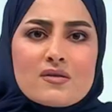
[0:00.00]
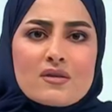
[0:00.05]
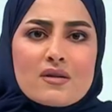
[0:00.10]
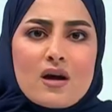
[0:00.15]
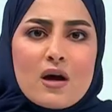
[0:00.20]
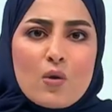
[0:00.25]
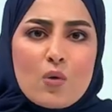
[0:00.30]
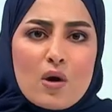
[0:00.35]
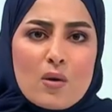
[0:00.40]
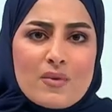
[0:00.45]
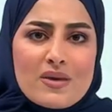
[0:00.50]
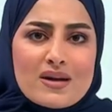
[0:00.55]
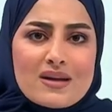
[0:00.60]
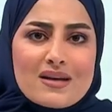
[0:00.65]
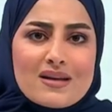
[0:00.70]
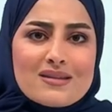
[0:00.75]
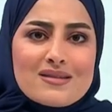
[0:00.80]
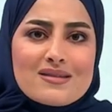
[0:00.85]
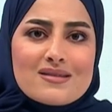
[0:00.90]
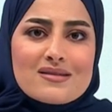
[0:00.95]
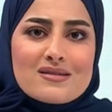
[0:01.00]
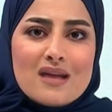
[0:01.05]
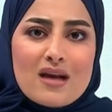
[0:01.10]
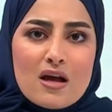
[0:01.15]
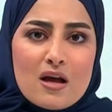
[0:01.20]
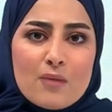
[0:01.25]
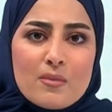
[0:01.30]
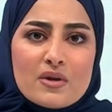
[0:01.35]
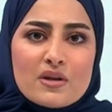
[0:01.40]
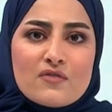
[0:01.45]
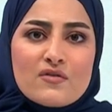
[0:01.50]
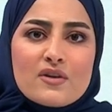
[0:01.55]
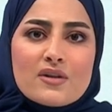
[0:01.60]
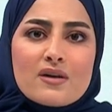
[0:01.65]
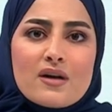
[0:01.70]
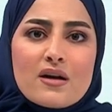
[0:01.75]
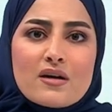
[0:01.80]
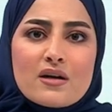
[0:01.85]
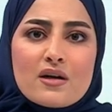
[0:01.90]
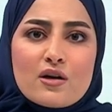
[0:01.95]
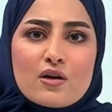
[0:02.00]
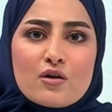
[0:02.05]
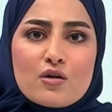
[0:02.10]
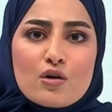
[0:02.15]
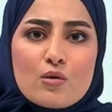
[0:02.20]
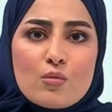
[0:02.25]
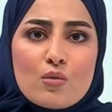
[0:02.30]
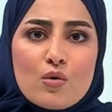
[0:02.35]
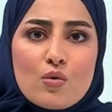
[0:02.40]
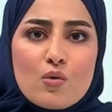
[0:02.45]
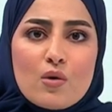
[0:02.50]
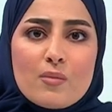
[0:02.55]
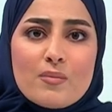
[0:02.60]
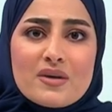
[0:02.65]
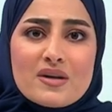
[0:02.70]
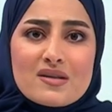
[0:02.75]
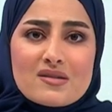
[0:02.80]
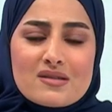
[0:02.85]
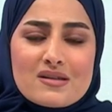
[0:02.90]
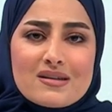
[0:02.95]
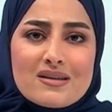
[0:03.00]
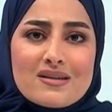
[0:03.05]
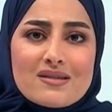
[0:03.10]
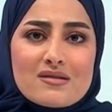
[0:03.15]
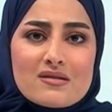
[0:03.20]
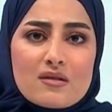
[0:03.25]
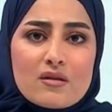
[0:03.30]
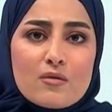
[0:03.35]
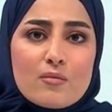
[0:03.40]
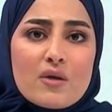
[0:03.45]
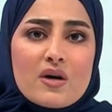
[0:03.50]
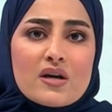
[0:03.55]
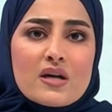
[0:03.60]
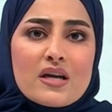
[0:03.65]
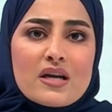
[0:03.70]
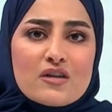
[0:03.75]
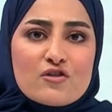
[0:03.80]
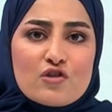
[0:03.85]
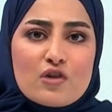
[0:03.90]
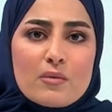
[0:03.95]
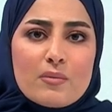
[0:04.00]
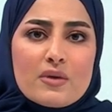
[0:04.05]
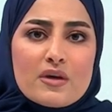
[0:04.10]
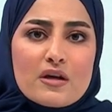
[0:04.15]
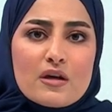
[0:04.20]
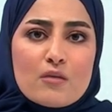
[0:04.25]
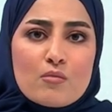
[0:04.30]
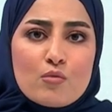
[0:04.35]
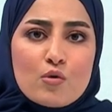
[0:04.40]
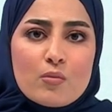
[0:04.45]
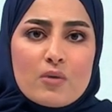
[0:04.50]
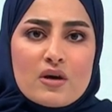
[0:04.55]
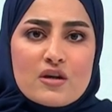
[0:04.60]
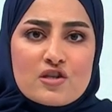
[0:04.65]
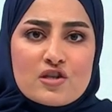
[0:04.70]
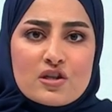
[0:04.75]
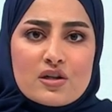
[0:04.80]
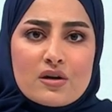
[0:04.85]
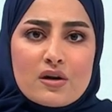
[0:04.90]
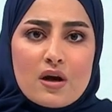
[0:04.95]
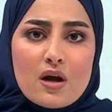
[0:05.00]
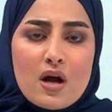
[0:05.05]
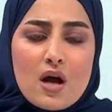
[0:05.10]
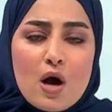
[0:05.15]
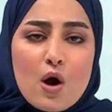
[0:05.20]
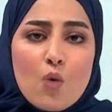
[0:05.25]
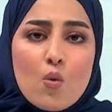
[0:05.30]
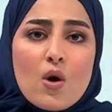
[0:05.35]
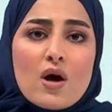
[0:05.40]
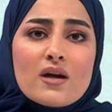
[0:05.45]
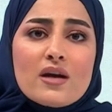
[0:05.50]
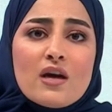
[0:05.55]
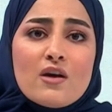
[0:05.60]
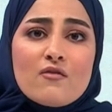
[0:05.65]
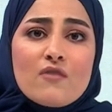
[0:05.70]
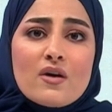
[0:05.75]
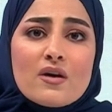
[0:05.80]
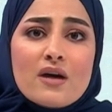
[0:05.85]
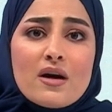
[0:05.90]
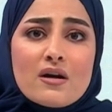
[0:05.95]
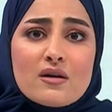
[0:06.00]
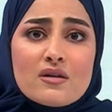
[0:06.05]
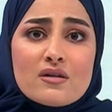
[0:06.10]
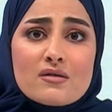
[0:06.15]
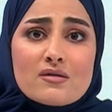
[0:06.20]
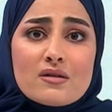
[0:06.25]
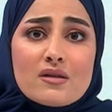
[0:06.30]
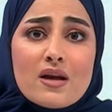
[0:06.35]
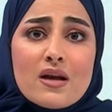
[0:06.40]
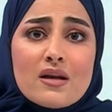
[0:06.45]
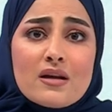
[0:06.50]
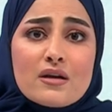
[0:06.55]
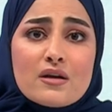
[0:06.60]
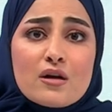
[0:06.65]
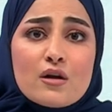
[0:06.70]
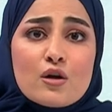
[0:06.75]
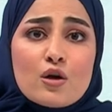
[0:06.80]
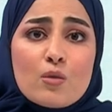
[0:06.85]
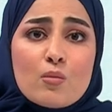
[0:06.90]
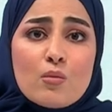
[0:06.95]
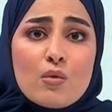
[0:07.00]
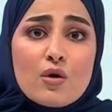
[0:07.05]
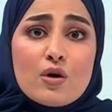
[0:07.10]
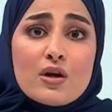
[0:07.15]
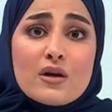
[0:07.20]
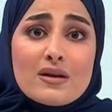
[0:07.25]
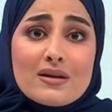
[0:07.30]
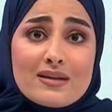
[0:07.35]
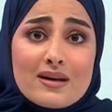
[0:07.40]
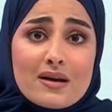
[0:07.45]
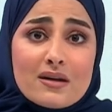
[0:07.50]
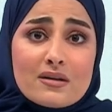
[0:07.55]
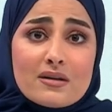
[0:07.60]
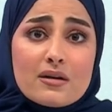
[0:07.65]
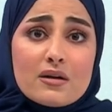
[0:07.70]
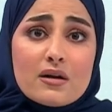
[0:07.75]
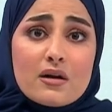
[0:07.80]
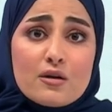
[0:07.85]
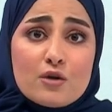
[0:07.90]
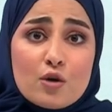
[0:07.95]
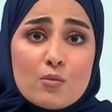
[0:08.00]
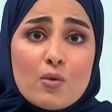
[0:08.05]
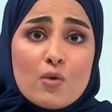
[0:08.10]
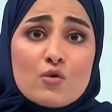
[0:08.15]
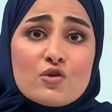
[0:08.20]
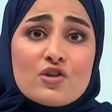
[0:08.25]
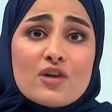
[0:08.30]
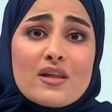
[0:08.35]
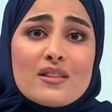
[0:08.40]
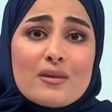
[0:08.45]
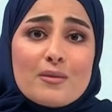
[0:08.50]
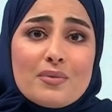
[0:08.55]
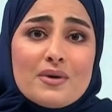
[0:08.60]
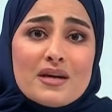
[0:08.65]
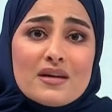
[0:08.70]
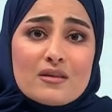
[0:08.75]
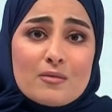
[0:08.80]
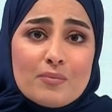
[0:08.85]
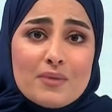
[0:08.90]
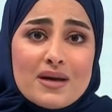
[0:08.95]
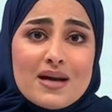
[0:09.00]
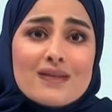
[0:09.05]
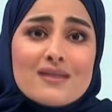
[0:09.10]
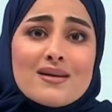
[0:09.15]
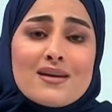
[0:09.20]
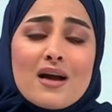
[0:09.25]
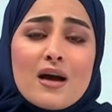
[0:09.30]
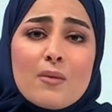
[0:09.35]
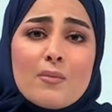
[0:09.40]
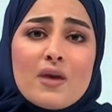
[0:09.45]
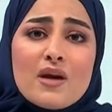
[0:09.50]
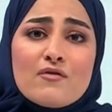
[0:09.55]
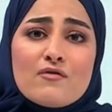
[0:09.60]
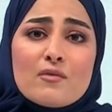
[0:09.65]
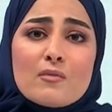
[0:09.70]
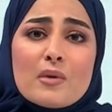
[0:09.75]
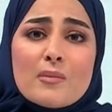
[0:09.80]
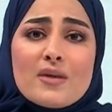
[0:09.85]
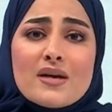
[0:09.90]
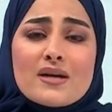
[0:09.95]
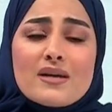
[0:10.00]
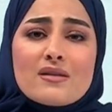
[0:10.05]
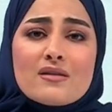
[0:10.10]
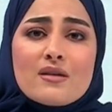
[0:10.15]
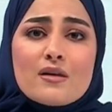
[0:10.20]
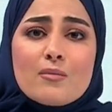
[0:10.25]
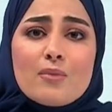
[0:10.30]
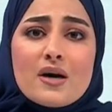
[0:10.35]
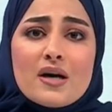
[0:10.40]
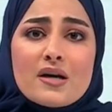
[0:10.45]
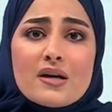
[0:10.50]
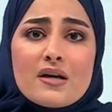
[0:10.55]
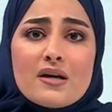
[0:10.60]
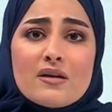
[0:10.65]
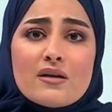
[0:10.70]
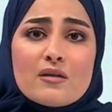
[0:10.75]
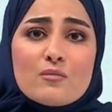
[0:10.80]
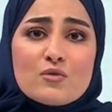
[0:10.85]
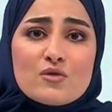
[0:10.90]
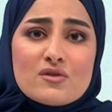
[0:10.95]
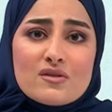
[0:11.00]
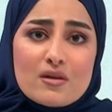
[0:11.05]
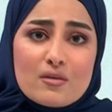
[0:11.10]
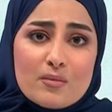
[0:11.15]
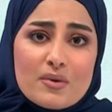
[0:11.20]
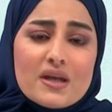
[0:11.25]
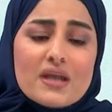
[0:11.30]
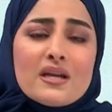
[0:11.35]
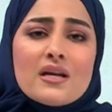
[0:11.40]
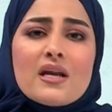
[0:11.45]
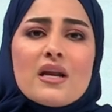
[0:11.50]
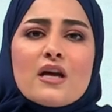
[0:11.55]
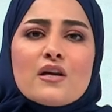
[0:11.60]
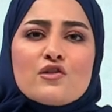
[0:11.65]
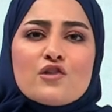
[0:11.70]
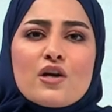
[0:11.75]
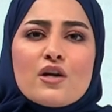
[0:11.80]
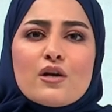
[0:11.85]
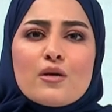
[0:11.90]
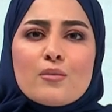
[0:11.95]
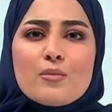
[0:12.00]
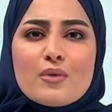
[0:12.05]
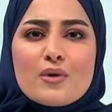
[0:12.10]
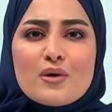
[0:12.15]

العوامل التي ساهمت في تحقيق النمو برصيد الاستثمار الأجنبي المباشر وكيف يعكس ذلك النمو يعني النمو جاذبية بيئة الأعمال في مملكة البحرين للمستثمرين الأجانب؟